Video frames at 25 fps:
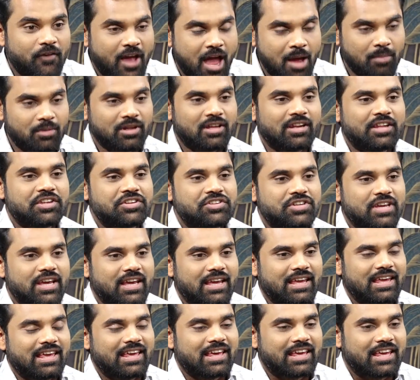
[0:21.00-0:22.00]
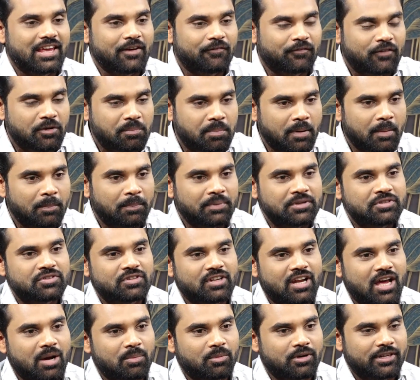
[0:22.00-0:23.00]
ఫ్యామిలీ నుంచి ఈ గిఫ్ట్
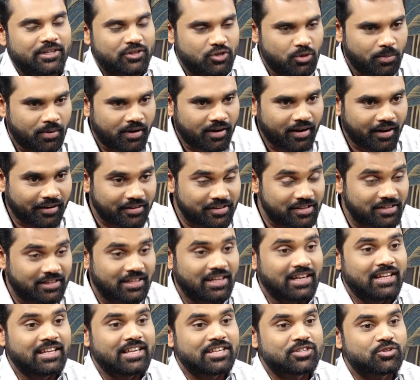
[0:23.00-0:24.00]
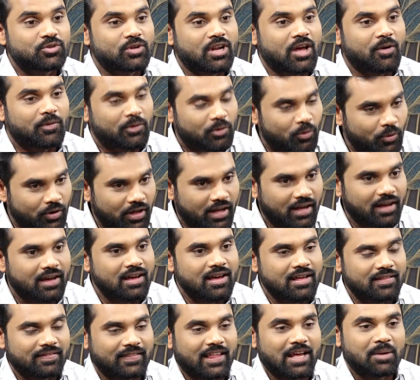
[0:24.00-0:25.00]
పంపిస్తున్నాము ఈ శుభాకాంక్షలు తెలియజేస్తున్నామని కూడా
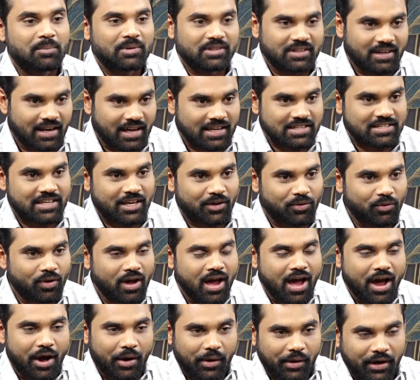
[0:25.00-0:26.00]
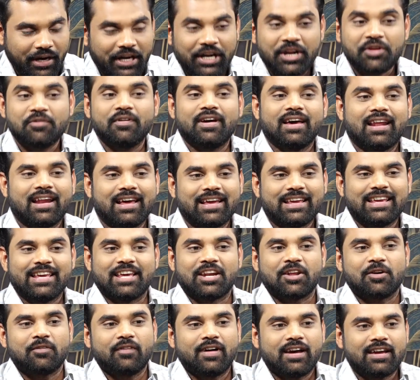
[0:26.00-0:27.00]
దాని మీద రాశారు రెండు వేల
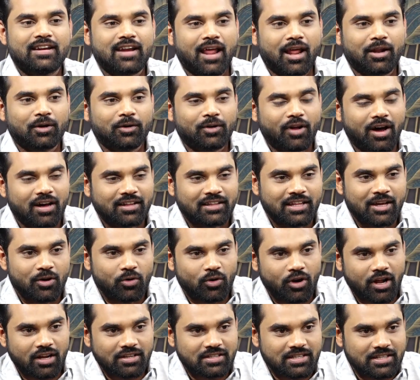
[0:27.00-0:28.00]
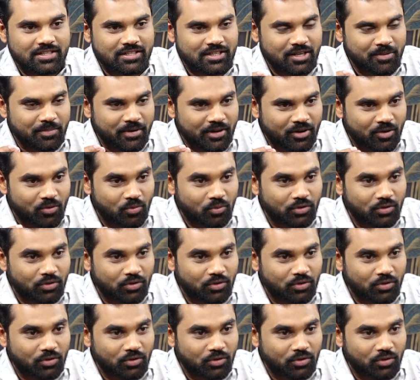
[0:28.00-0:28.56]
ఇరవై నాలుగులో ఆ దేవుడు ఆశీస్సులు మీకు